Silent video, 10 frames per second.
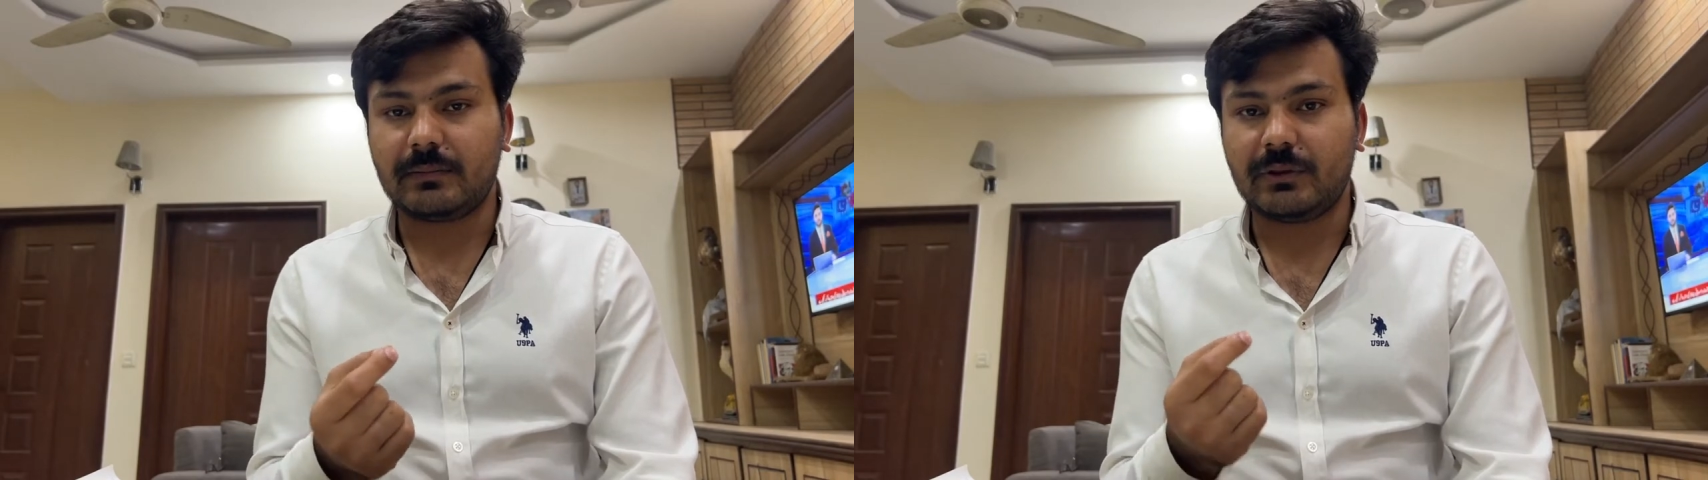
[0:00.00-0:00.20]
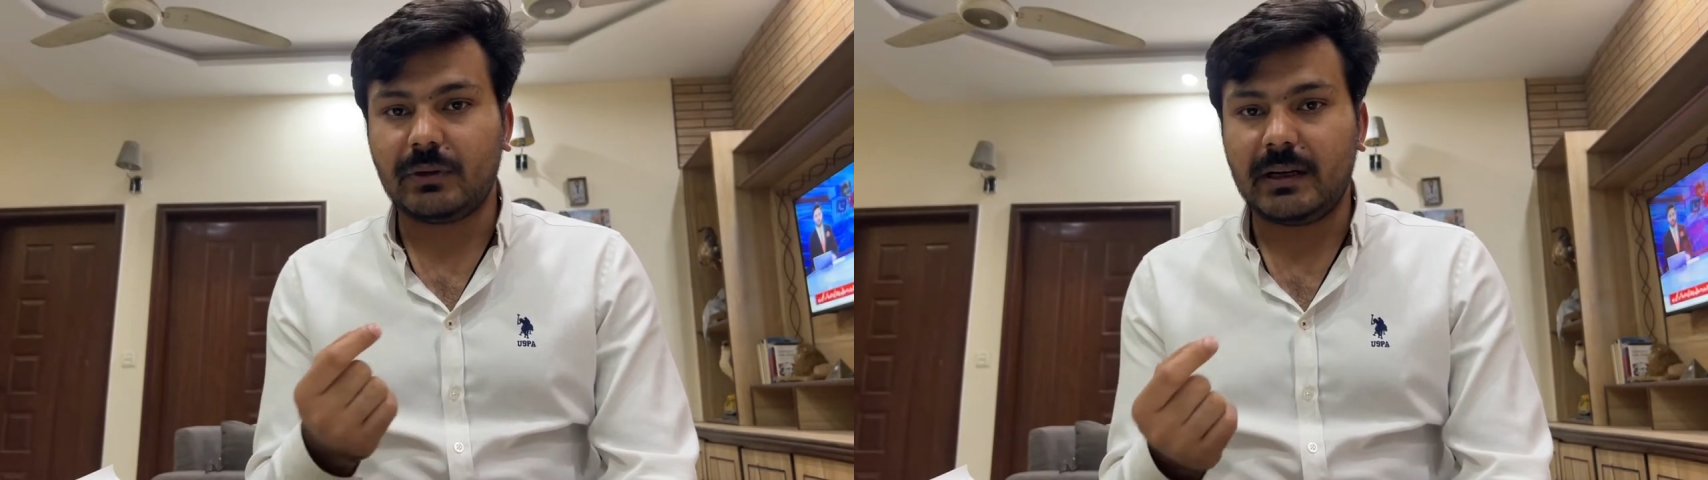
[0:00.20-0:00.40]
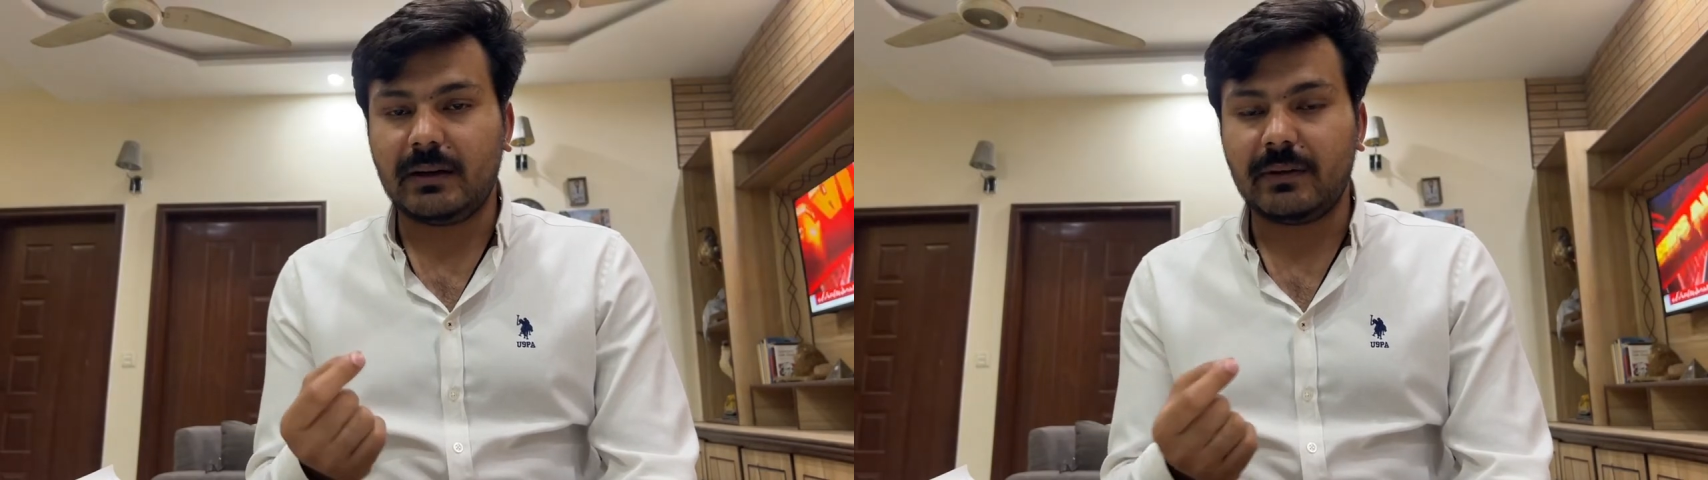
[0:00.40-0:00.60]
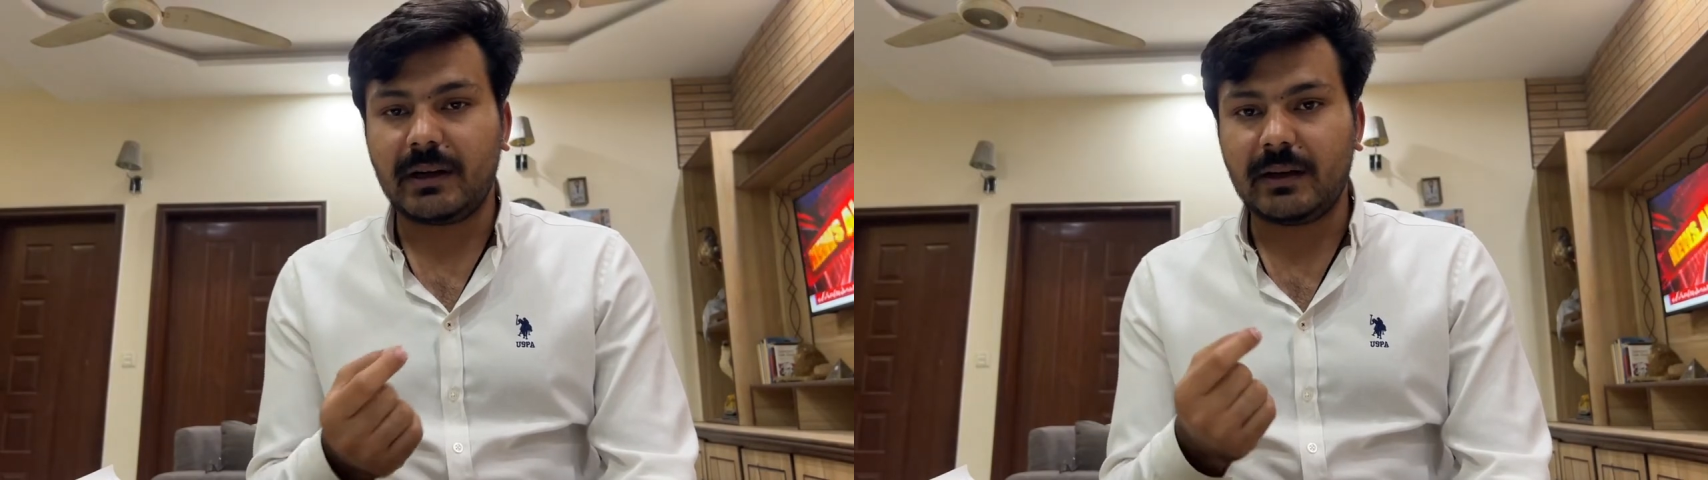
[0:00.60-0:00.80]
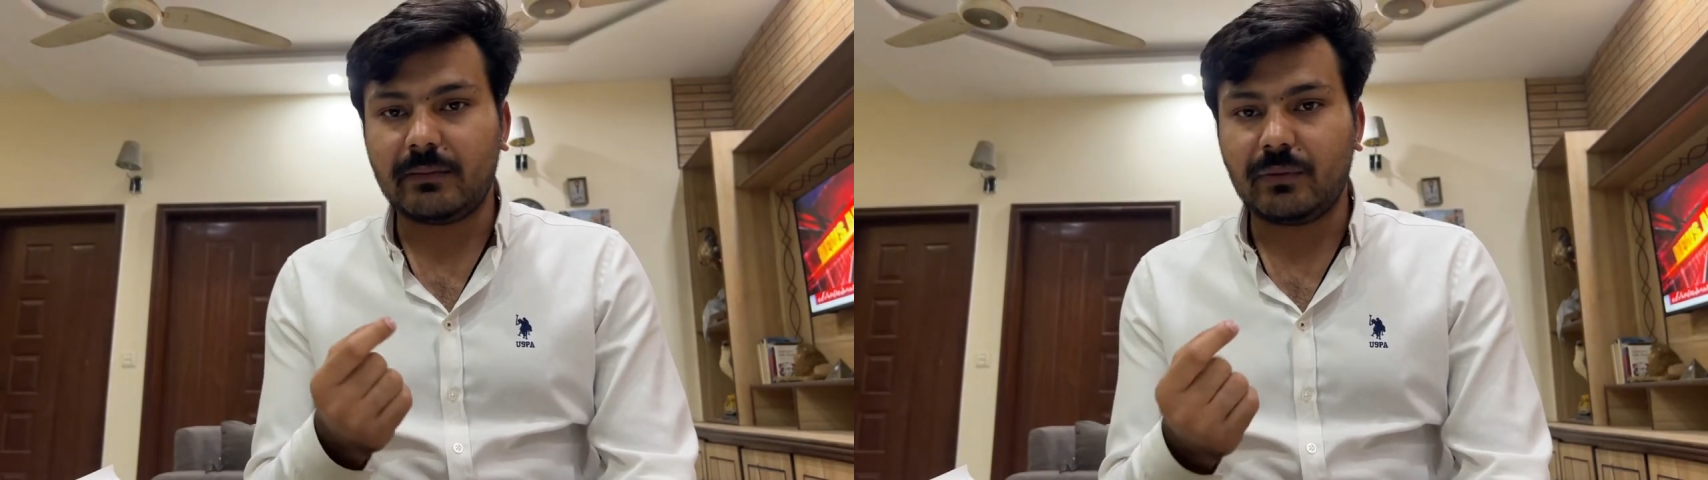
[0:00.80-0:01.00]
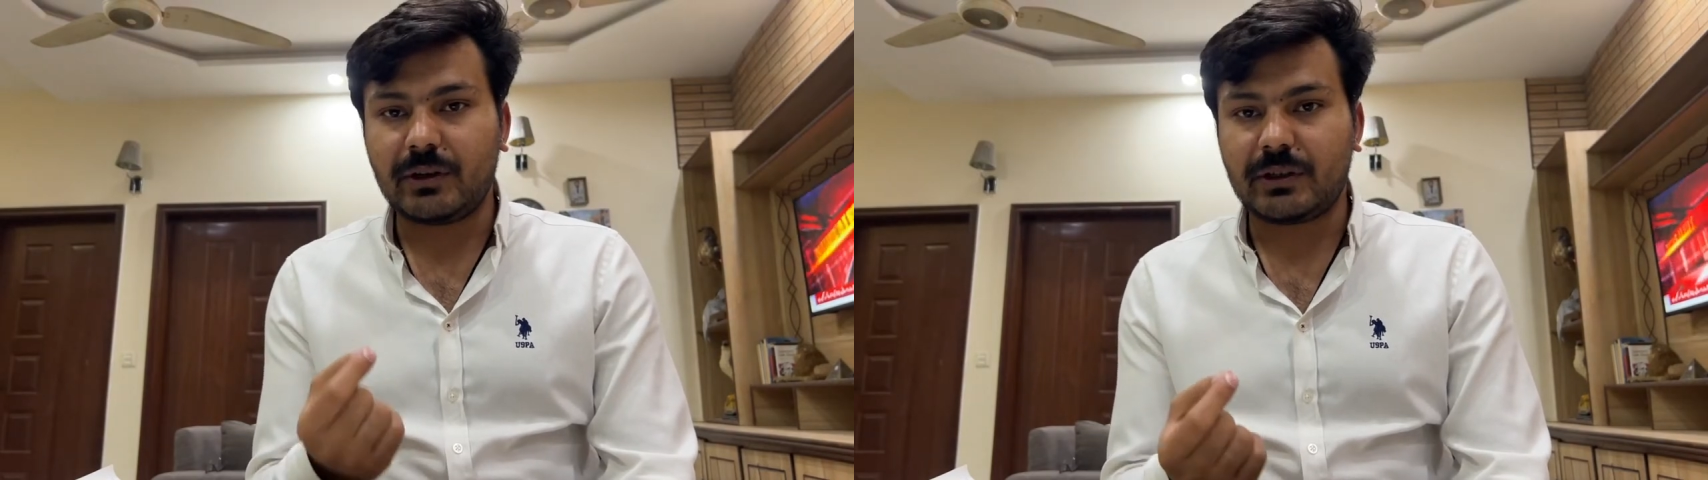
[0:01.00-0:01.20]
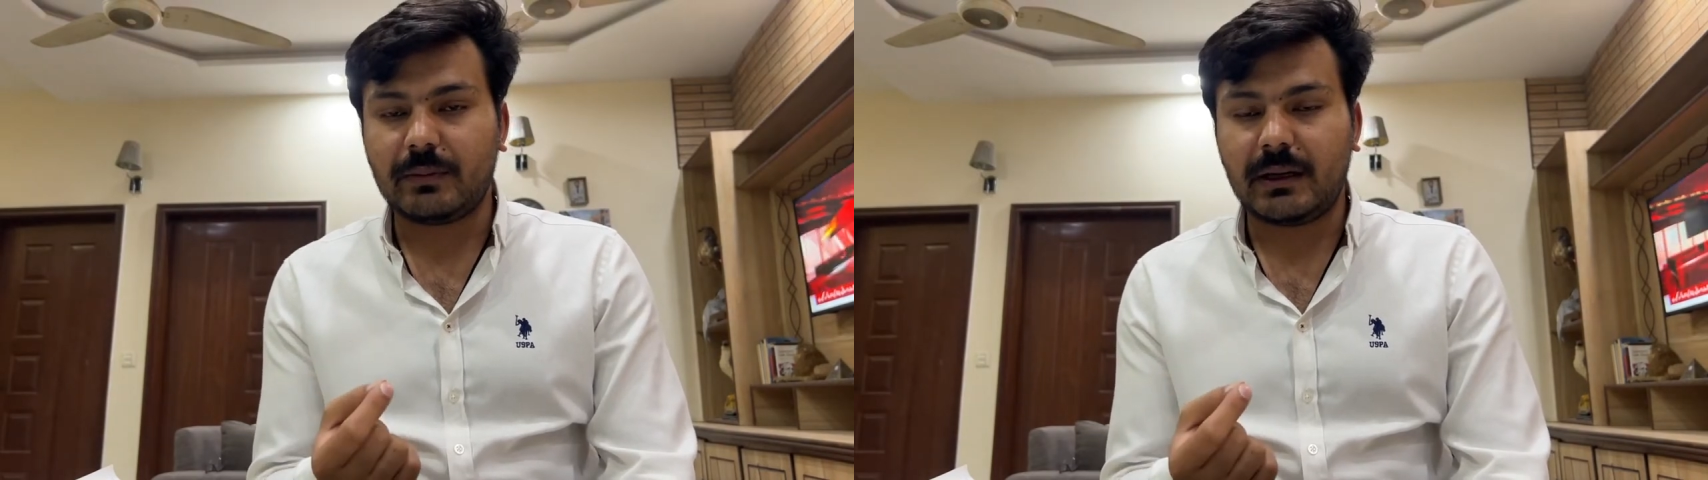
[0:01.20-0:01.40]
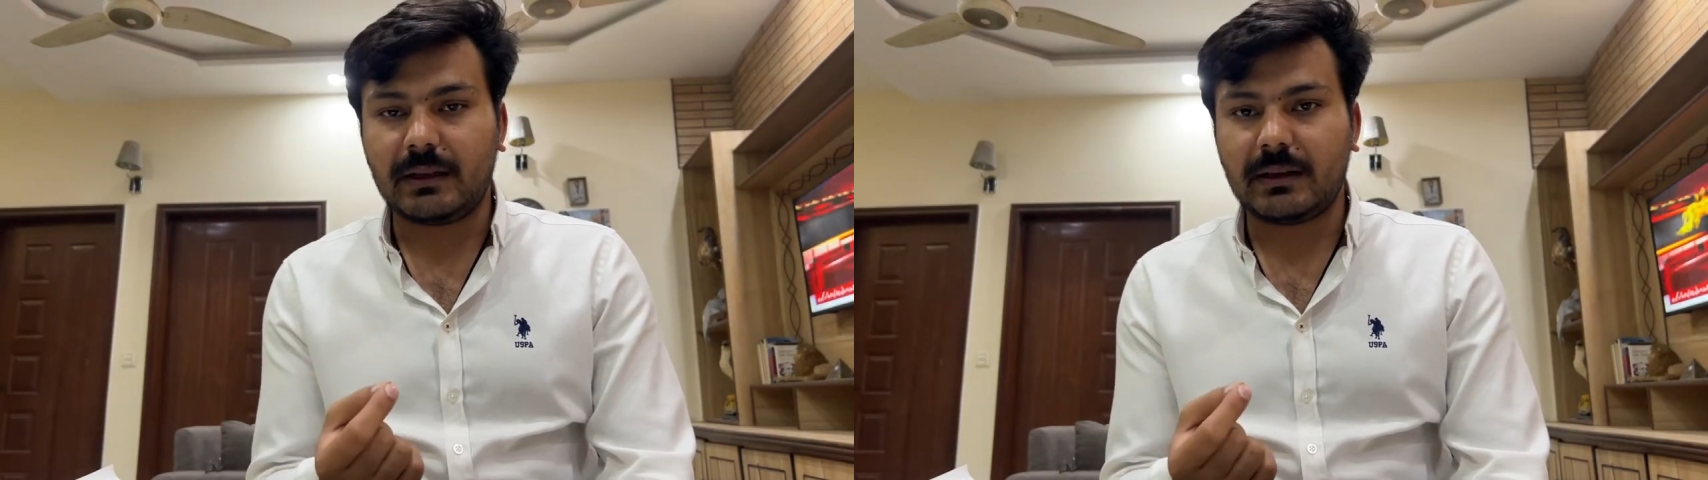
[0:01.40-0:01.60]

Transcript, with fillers: जो है वरियन वो इस्तेमाल